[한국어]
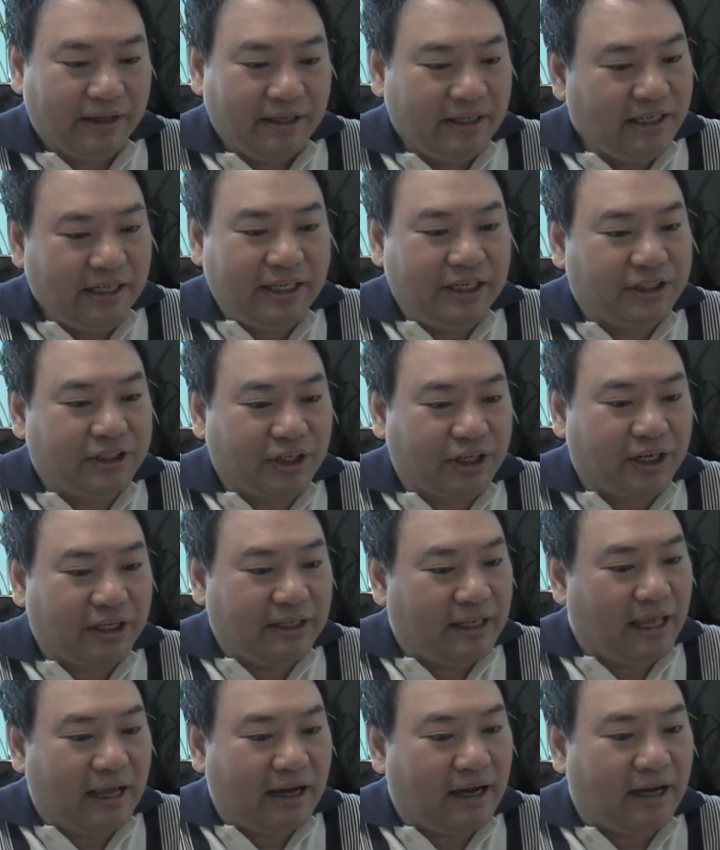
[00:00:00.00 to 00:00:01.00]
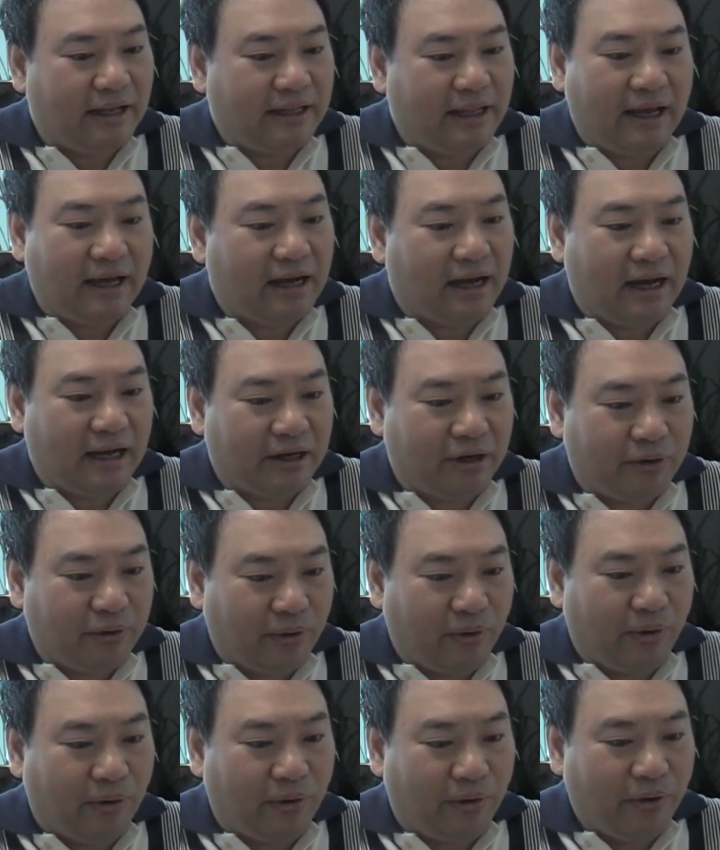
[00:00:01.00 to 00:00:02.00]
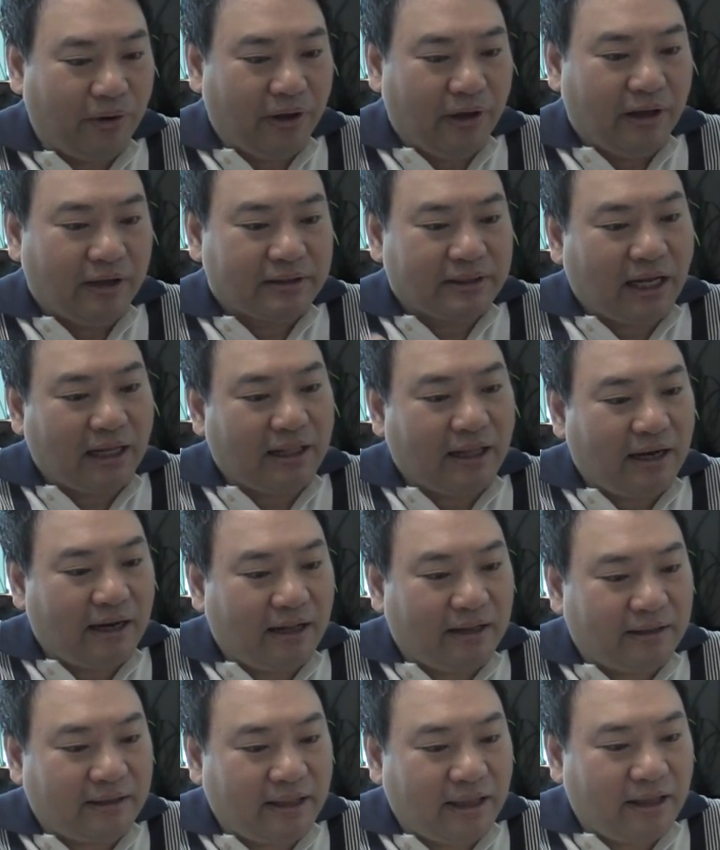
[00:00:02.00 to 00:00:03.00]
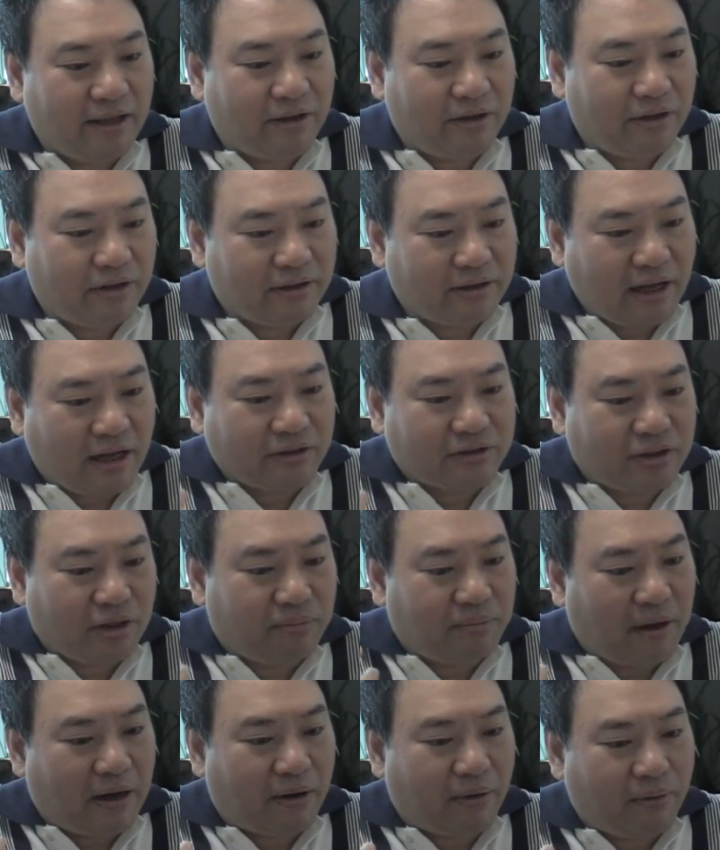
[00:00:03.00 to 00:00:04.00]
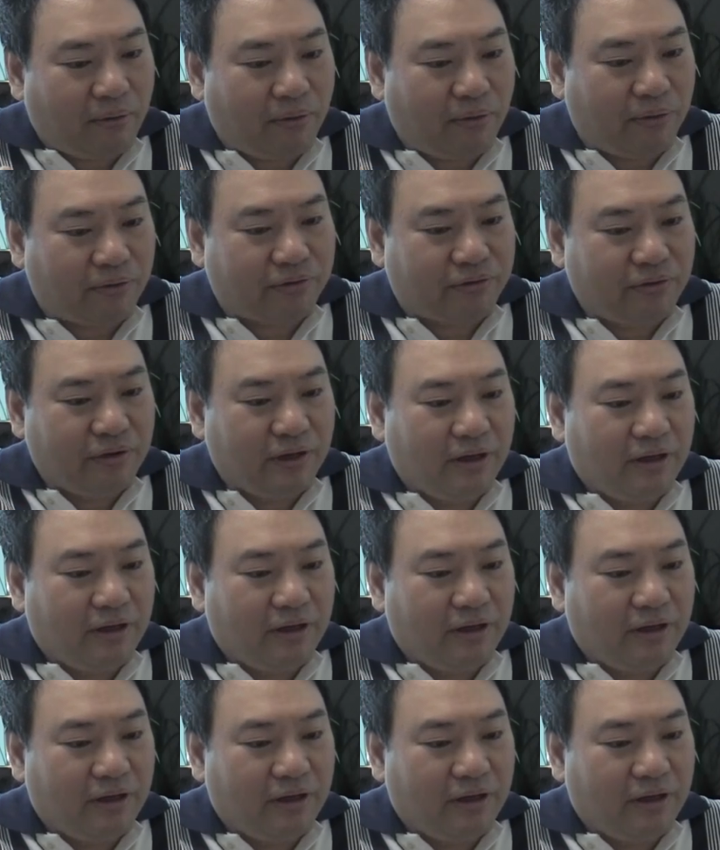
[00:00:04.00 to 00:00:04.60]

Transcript: 이기적인 내가 내가 아니고 사단한테 상처받고